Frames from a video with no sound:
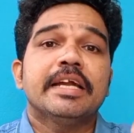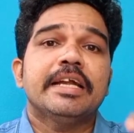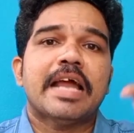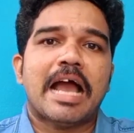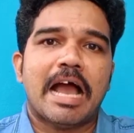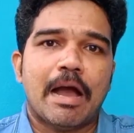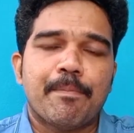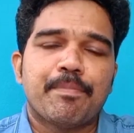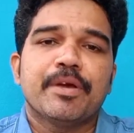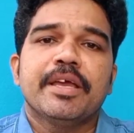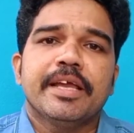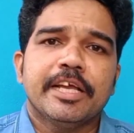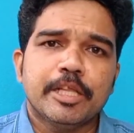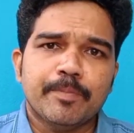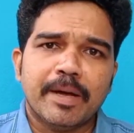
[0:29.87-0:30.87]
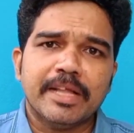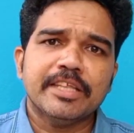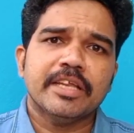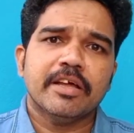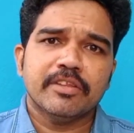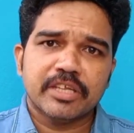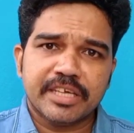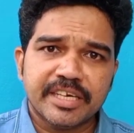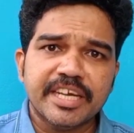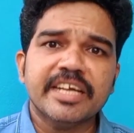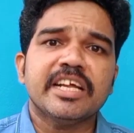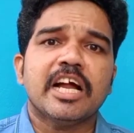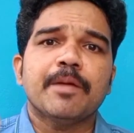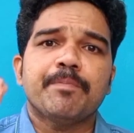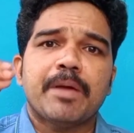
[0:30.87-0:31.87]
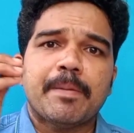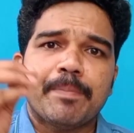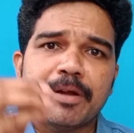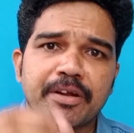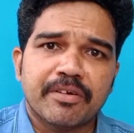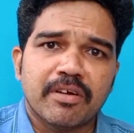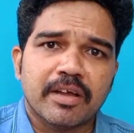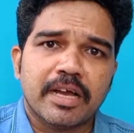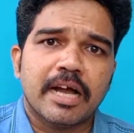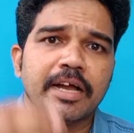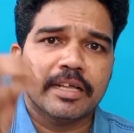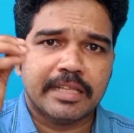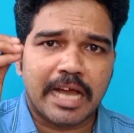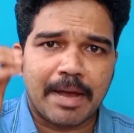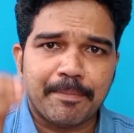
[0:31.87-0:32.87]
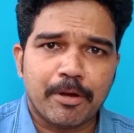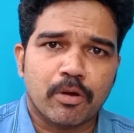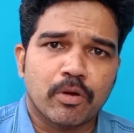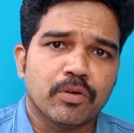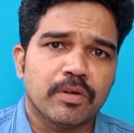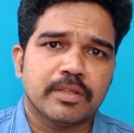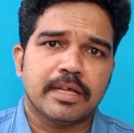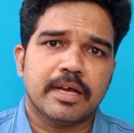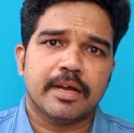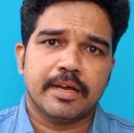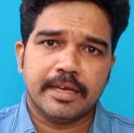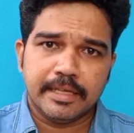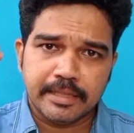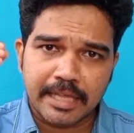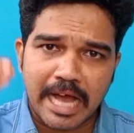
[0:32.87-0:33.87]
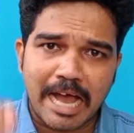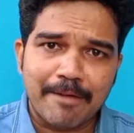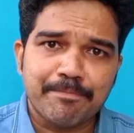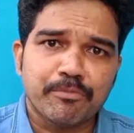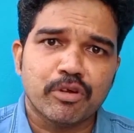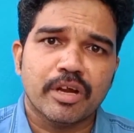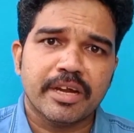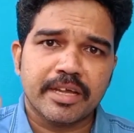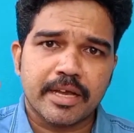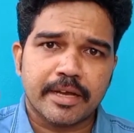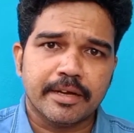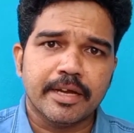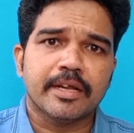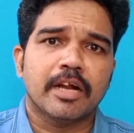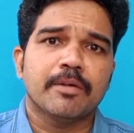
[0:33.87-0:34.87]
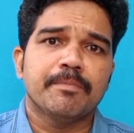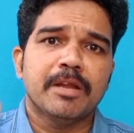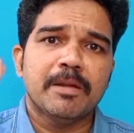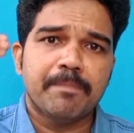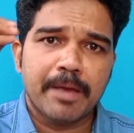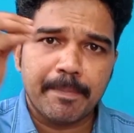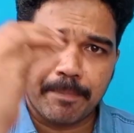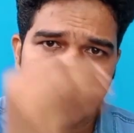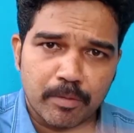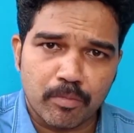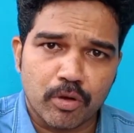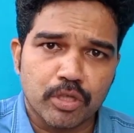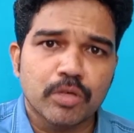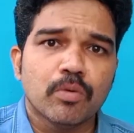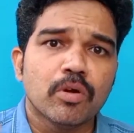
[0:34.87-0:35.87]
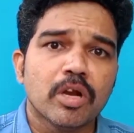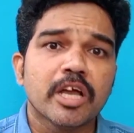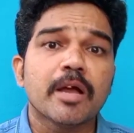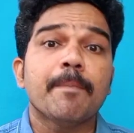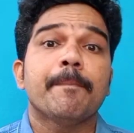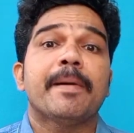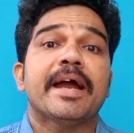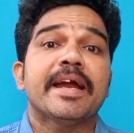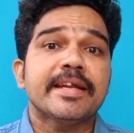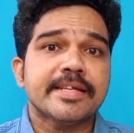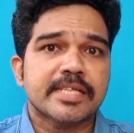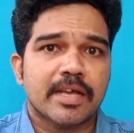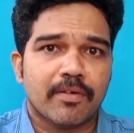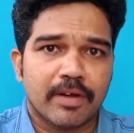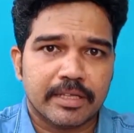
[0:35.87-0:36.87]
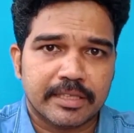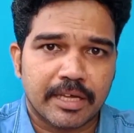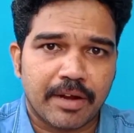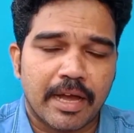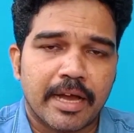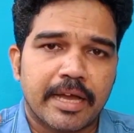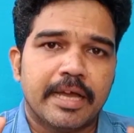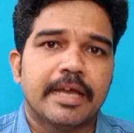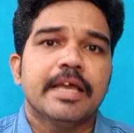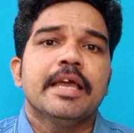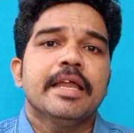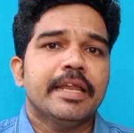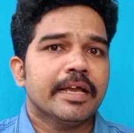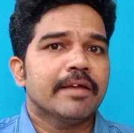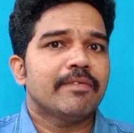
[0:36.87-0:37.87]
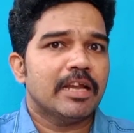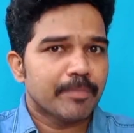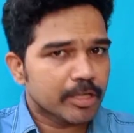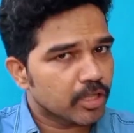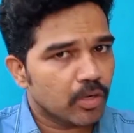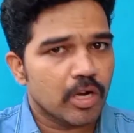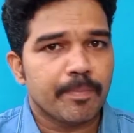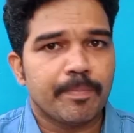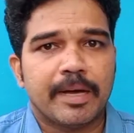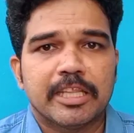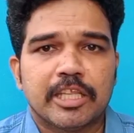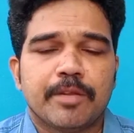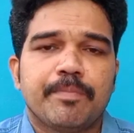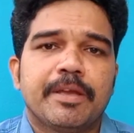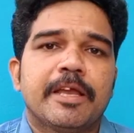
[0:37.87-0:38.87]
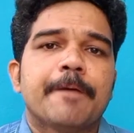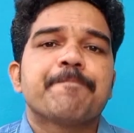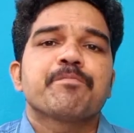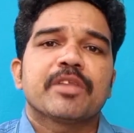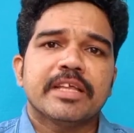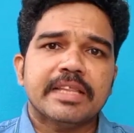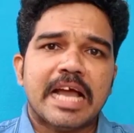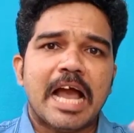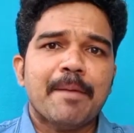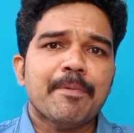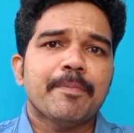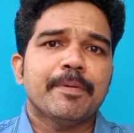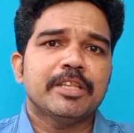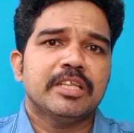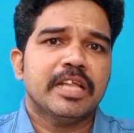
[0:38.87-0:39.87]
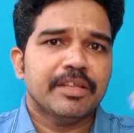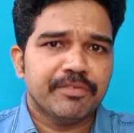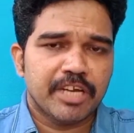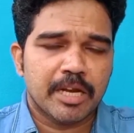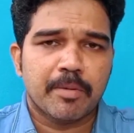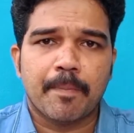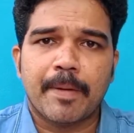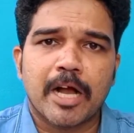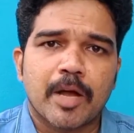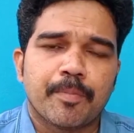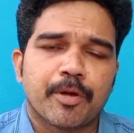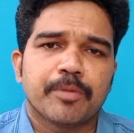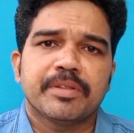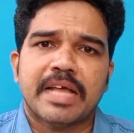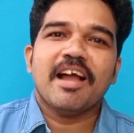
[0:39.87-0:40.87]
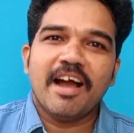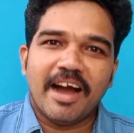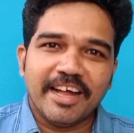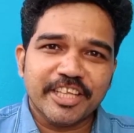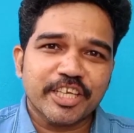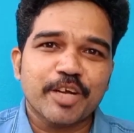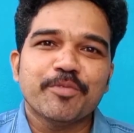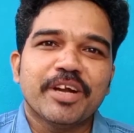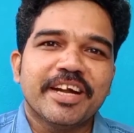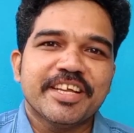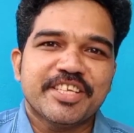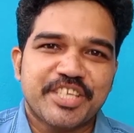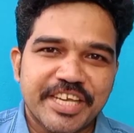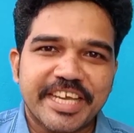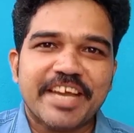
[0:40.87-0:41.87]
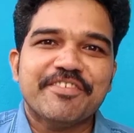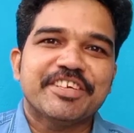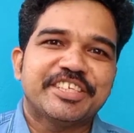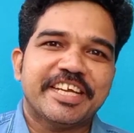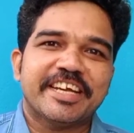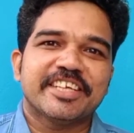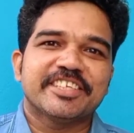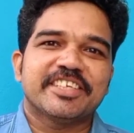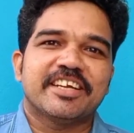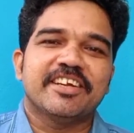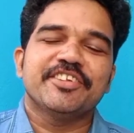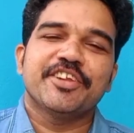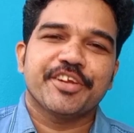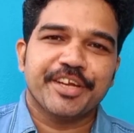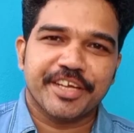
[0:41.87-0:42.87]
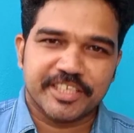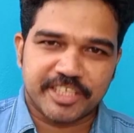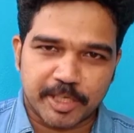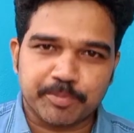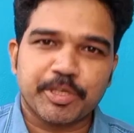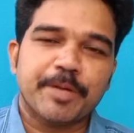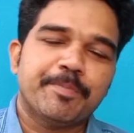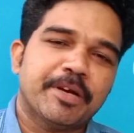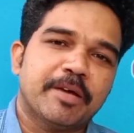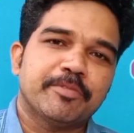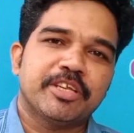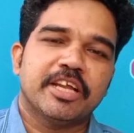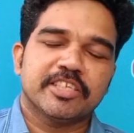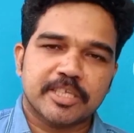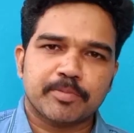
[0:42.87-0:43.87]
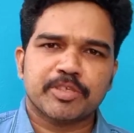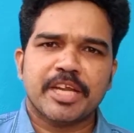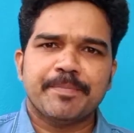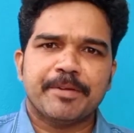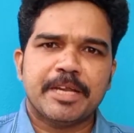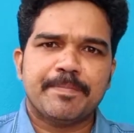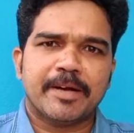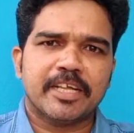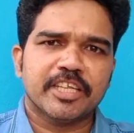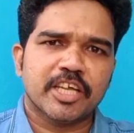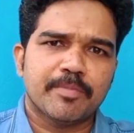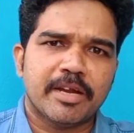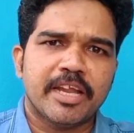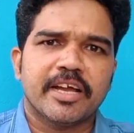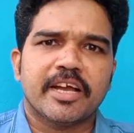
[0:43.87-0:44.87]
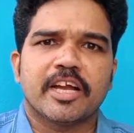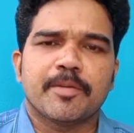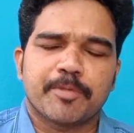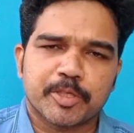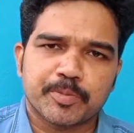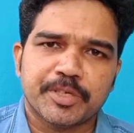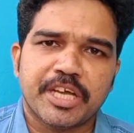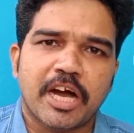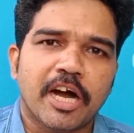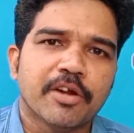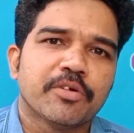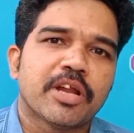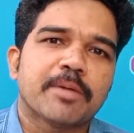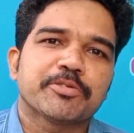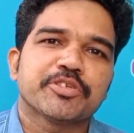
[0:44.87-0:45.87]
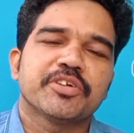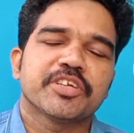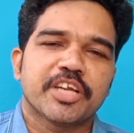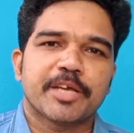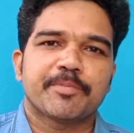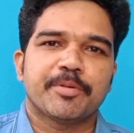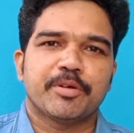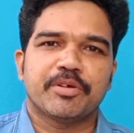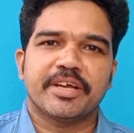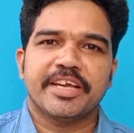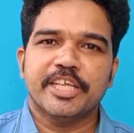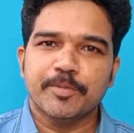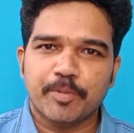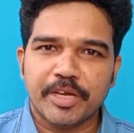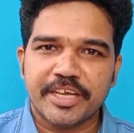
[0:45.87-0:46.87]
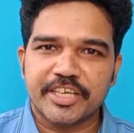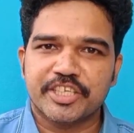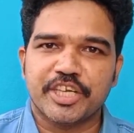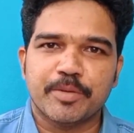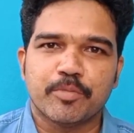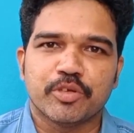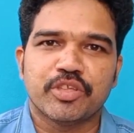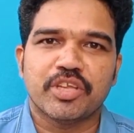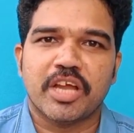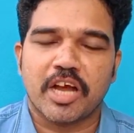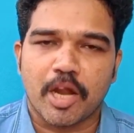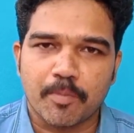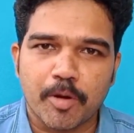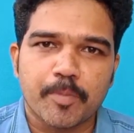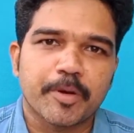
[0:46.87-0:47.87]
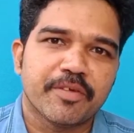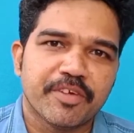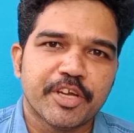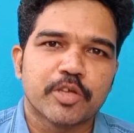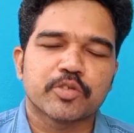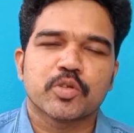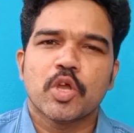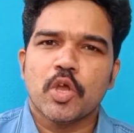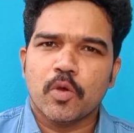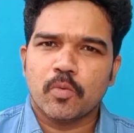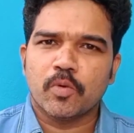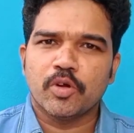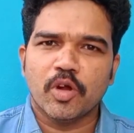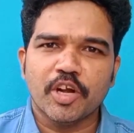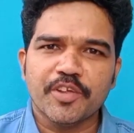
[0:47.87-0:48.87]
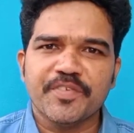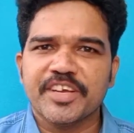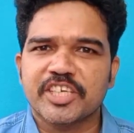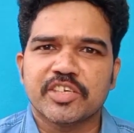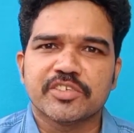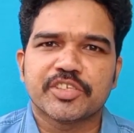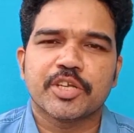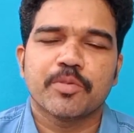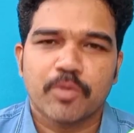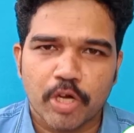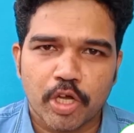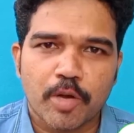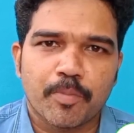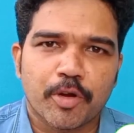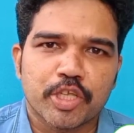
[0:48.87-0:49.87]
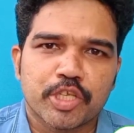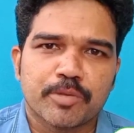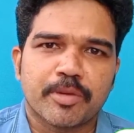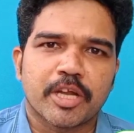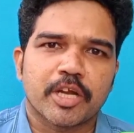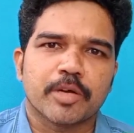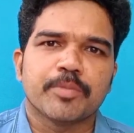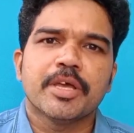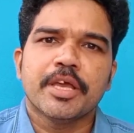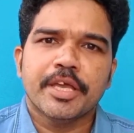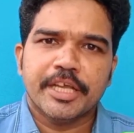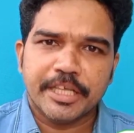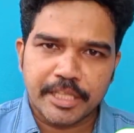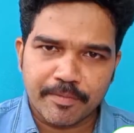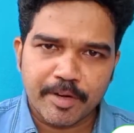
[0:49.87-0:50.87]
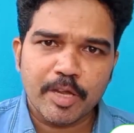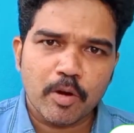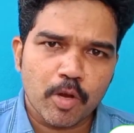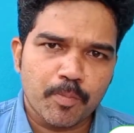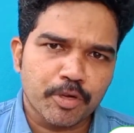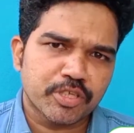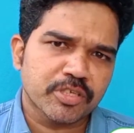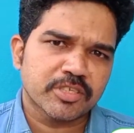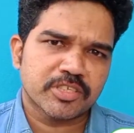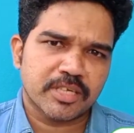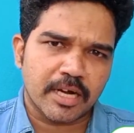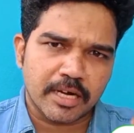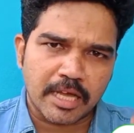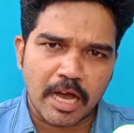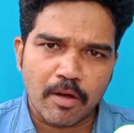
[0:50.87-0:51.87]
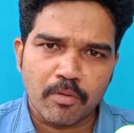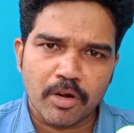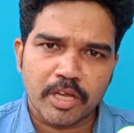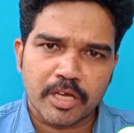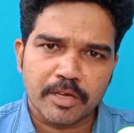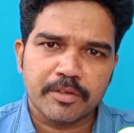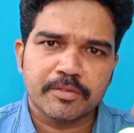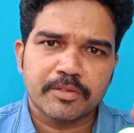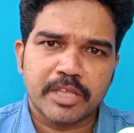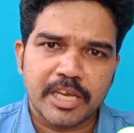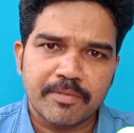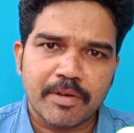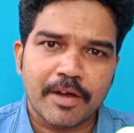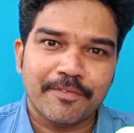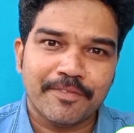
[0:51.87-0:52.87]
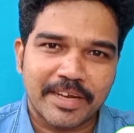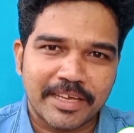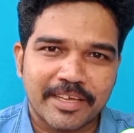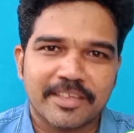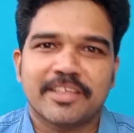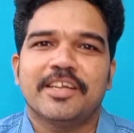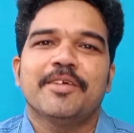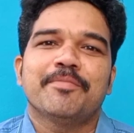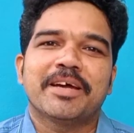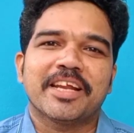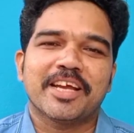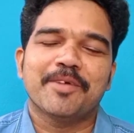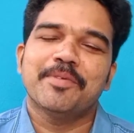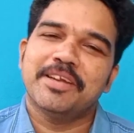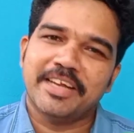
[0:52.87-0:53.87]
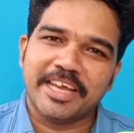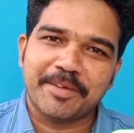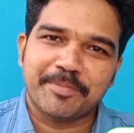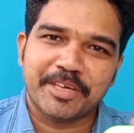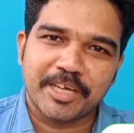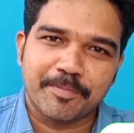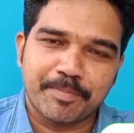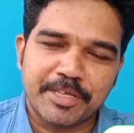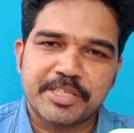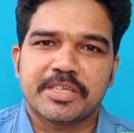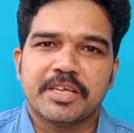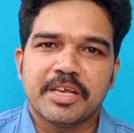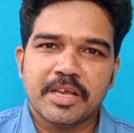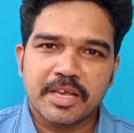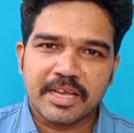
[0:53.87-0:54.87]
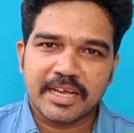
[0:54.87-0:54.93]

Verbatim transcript: கிரிட் ஆப் இது பார்த்தீங்கன்னா அது கிரெடிட் கார்டு பே பண்றவங்களுக்காக இந்த ஆப்பை கொண்டு வந்தாங்க இந்த ஆப் மூலம் நீங்க கிரெடிட் கார்டு பில் பே பண்ணும்போது உங்களுக்கு பாயிண்ட்ஸ் அவங்க தராங்க நீங்க விளம்பரத்தில் கூட பார்த்துருப்பீங்க இந்த ஆப் பத்தி தான் வீடியோ நம்ம பார்க்க போறோம் அதுக்கு முன்னாடி ஜிகே வித் ஜேகே சேனல் இருக்கு நீங்கள் சப்ஸ்கிரைப் பண்ணாதீங்கன்னா சப்ஸ்கிரைப் பண்ணி பக்கத்துக்கு பெல்லைக்கான பிரஸ் பண்ணி ஆல் ஒரு ஆப்ஷன் கிளிக் பண்ணி விடுங்க இது போல நீங்க செய்ய போது நாங்கள் அப்லோட் பண்ணுற வீடியோஸ் உங்கள் நோட்டிஃபிகேஷன் சார் உங்களுக்கு பிரயோஜனமாக இருக்கும் இந்த வீடியோ உங்களுக்கு பிடிச்சிருந்துச்சுன்னா நான் உங்களுக்கு தெளிவாக விளக்கிருந்தேன்னா மறக்காமல் லைக் பண்ணுங்கள் ப்ளீஸ்